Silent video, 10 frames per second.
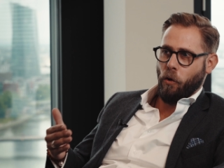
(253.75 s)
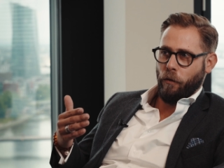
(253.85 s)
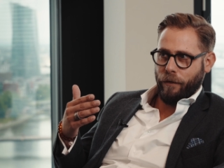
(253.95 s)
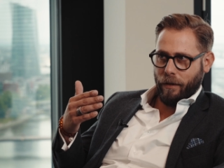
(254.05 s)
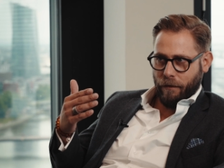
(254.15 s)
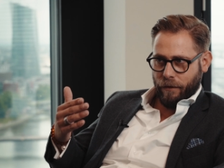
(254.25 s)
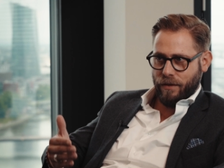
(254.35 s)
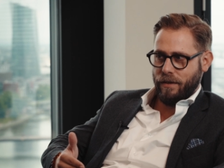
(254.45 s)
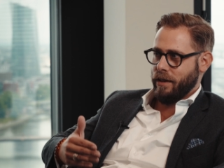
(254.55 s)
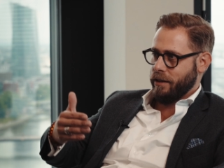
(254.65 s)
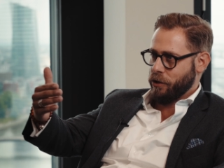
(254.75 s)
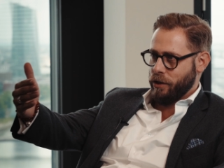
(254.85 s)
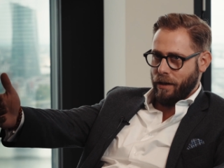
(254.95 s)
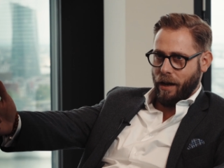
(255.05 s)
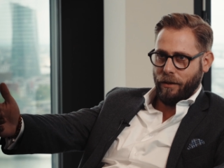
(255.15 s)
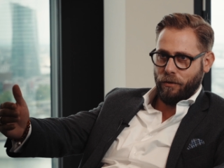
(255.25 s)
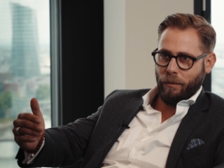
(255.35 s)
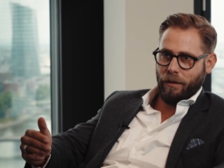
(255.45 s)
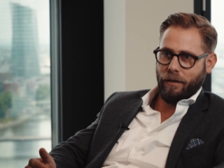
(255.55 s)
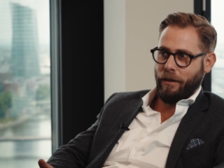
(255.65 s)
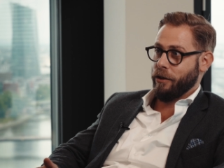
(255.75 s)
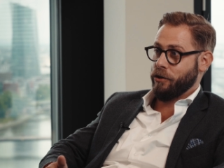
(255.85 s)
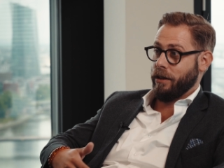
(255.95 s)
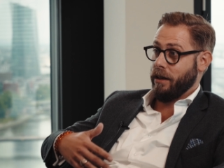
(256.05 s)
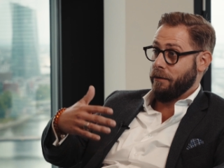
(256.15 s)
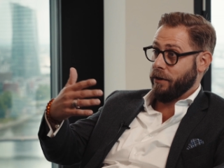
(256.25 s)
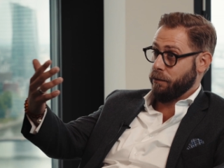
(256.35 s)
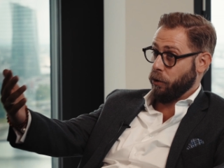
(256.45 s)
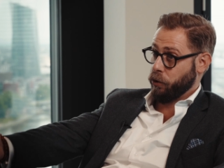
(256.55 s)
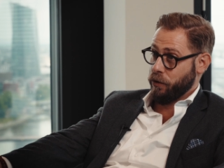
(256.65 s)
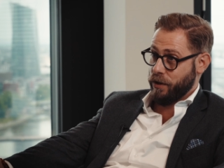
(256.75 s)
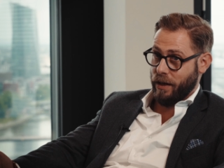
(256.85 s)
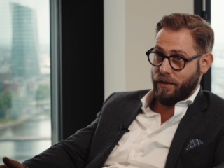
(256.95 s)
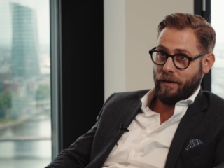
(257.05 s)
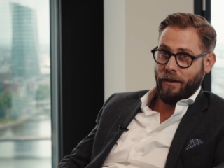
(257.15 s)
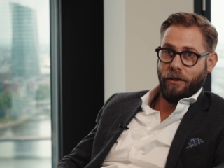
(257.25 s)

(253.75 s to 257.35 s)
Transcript: Und dann wissen Sie, dahinter steht ein Eigentümer, dahinter steht gegebenenfalls eine Pensionskasse.